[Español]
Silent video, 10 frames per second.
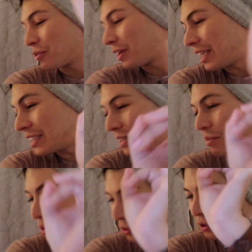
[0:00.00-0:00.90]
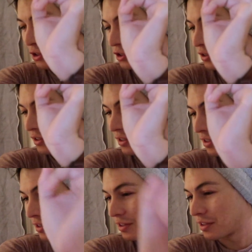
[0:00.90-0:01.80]
con 15 minutos.
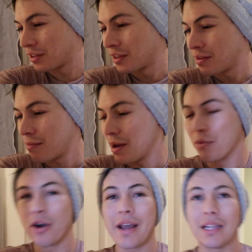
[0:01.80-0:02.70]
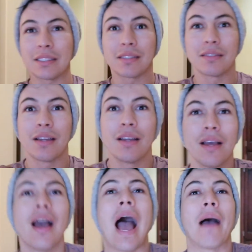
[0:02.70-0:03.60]
Huevones.
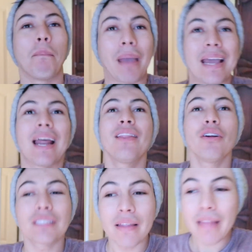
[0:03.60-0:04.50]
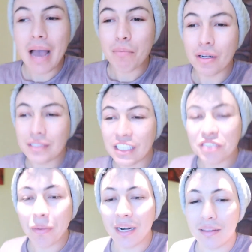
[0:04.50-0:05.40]
Apenas ah, nos hayamos
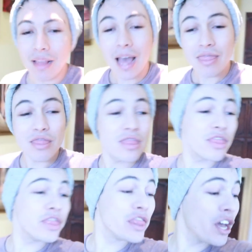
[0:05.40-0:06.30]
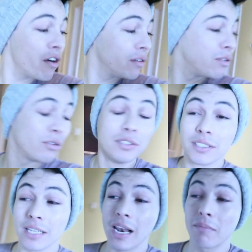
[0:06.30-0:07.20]
despertar!
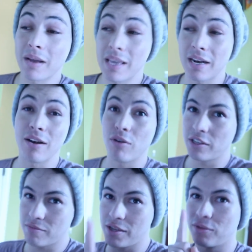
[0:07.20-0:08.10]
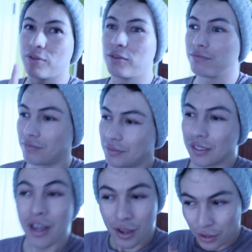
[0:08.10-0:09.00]
11 de la mañana, no les miento.
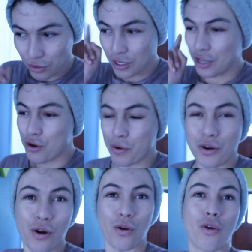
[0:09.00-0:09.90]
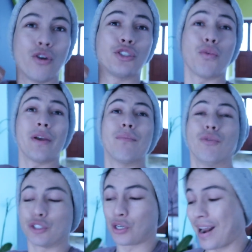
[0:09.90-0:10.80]
Y yo bien orgulloso voy a
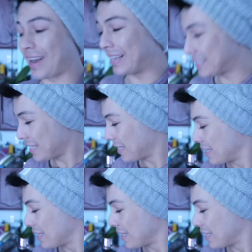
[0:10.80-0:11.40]
mostrarles